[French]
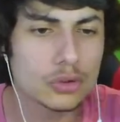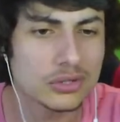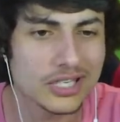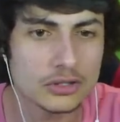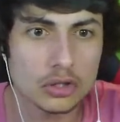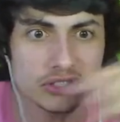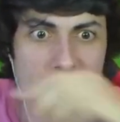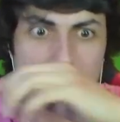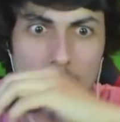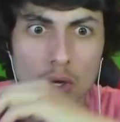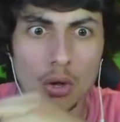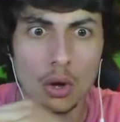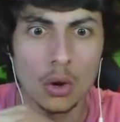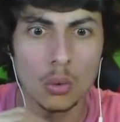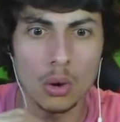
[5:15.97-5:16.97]
et tous tes ancêtres
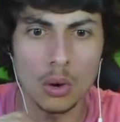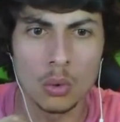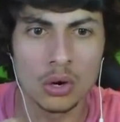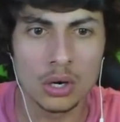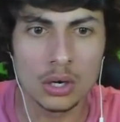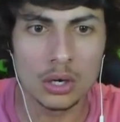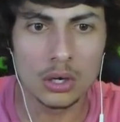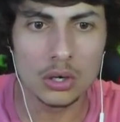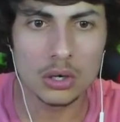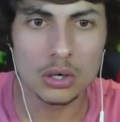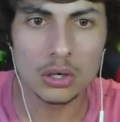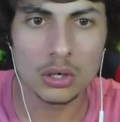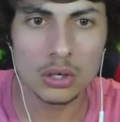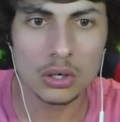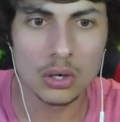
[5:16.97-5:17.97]
Wow
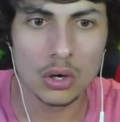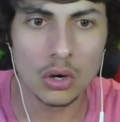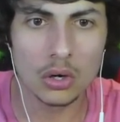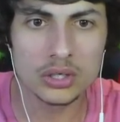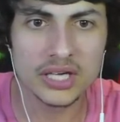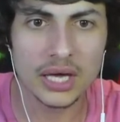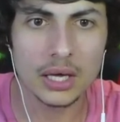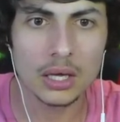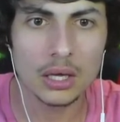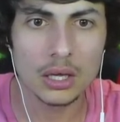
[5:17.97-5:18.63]
Ok.